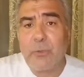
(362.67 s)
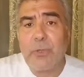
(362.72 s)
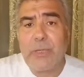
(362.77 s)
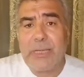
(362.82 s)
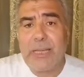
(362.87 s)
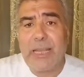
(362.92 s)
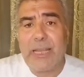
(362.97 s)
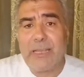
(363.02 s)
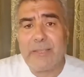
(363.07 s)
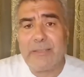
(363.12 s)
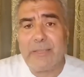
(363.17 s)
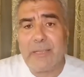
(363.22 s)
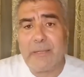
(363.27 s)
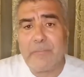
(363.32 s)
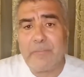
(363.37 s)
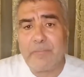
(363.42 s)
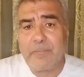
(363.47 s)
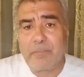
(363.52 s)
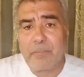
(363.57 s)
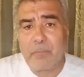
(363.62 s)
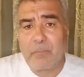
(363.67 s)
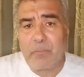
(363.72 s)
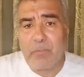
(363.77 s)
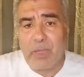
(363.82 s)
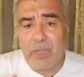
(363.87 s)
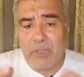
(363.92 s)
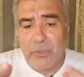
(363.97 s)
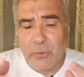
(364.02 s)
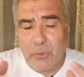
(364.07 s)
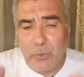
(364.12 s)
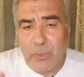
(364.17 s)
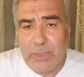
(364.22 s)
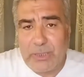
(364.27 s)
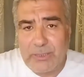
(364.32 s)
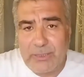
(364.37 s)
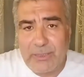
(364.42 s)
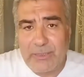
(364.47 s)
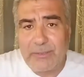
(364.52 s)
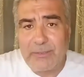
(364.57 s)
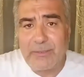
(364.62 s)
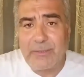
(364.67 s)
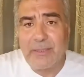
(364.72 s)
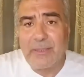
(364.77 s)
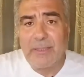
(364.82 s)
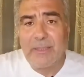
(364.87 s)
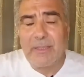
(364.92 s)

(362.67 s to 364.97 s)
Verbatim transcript: كل هذا يحدث